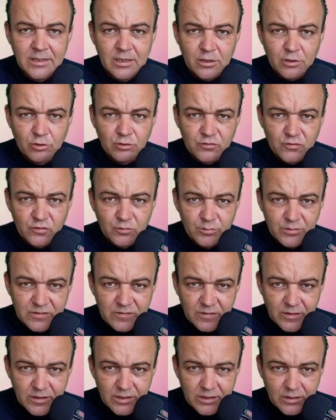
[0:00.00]

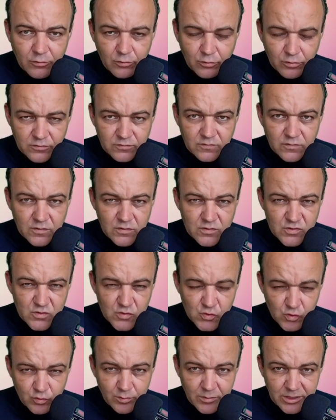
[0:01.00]
GoToMeeting und
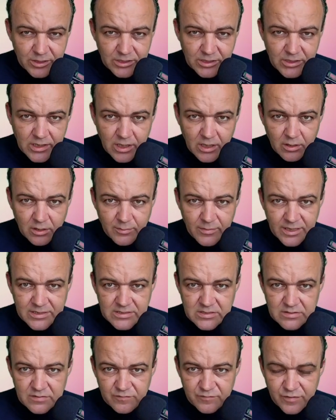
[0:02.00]
Zoom in den
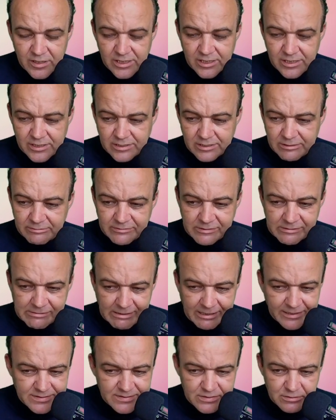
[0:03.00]
allermeisten Fällen. In
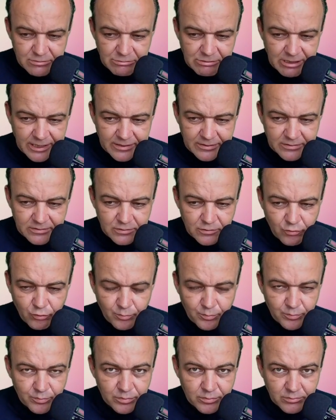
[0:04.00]
kleinsten und kleinen
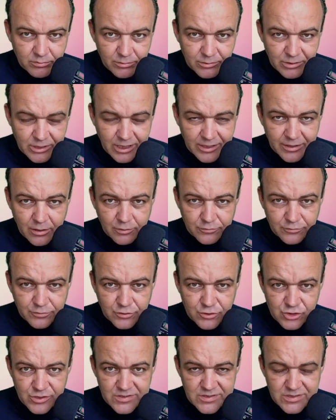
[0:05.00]
Gruppen kann auch noch
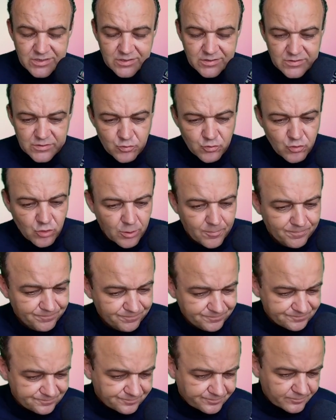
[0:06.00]
Jitsi dazukommen.
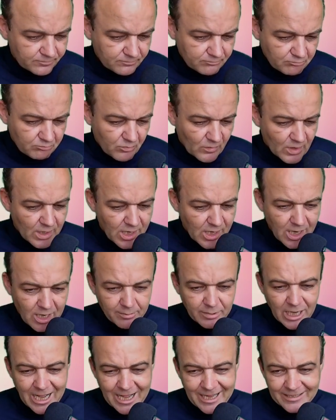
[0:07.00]

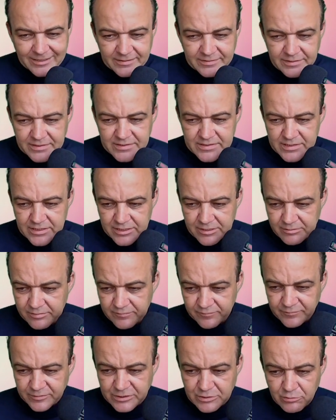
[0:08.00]
Aber alle diese
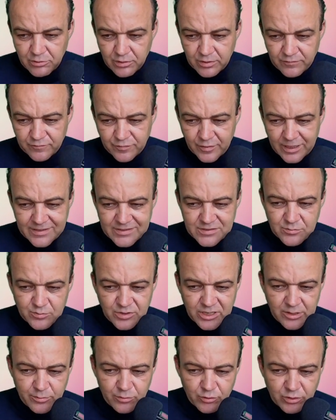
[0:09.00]

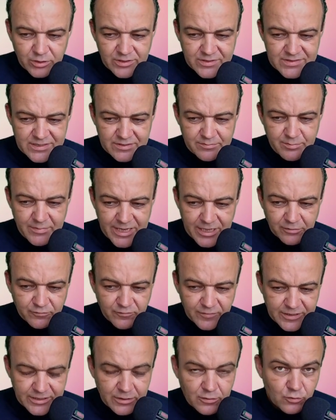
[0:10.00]
Videokonferenzumgebungen sind mehr oder
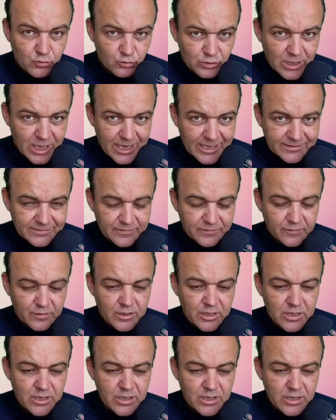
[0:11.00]
weniger gut geeignet,